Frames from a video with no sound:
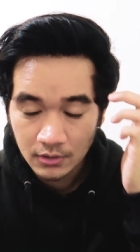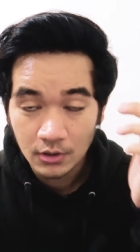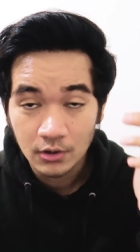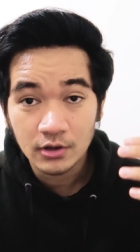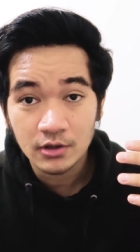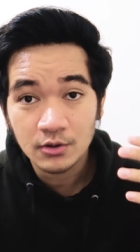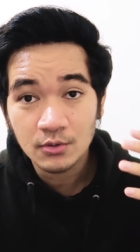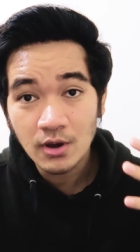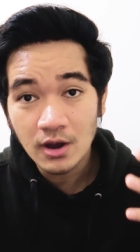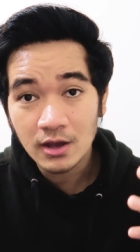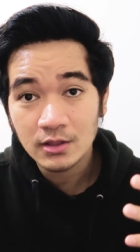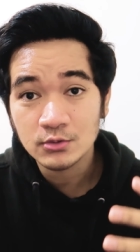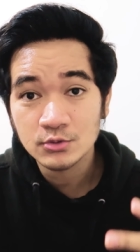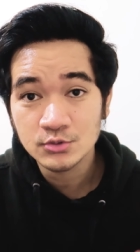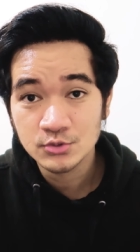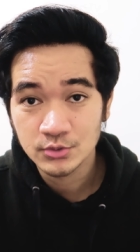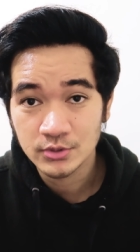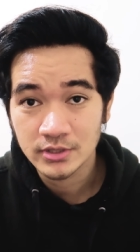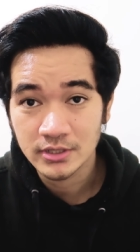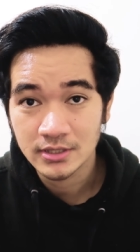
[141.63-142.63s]
Oke, gue akan
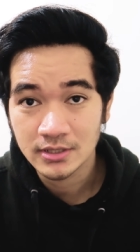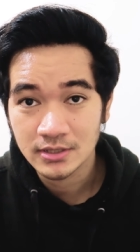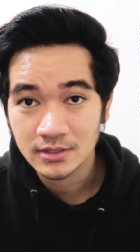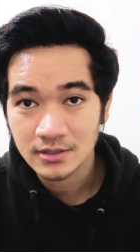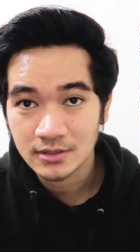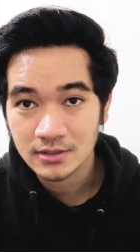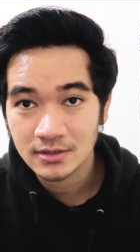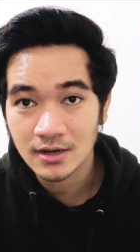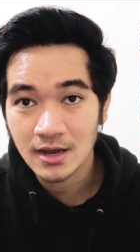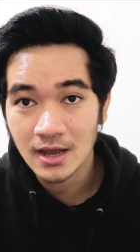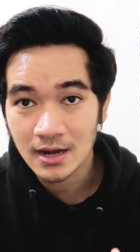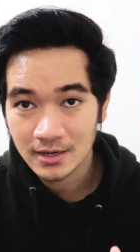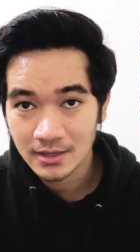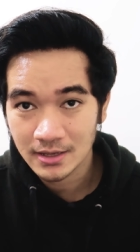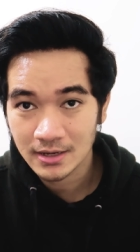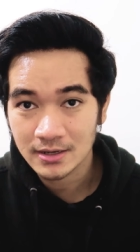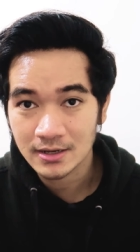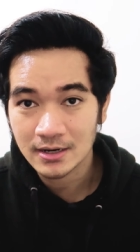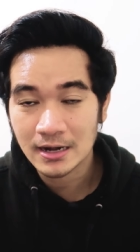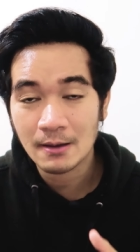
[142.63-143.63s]
tunjukin
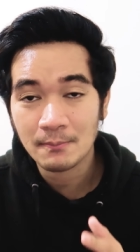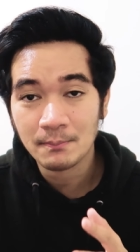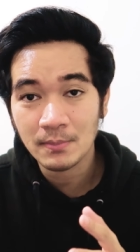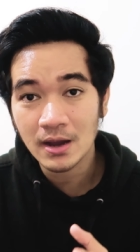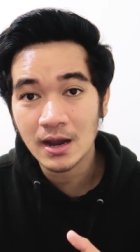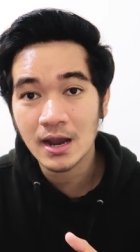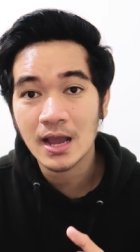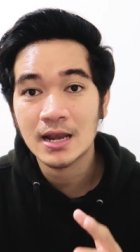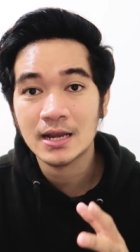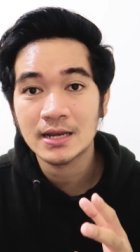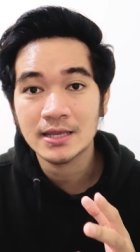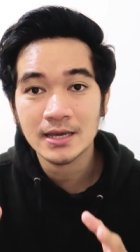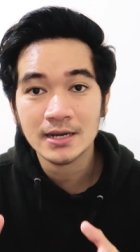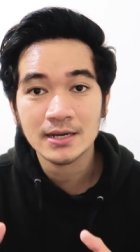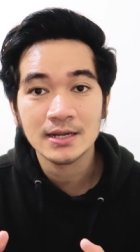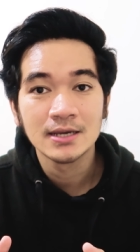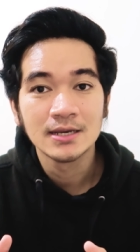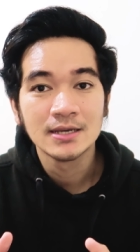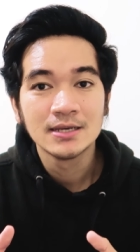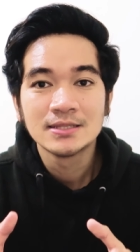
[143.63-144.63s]
kalian kenapa
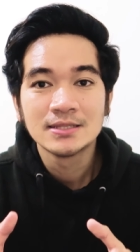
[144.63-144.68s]
kalian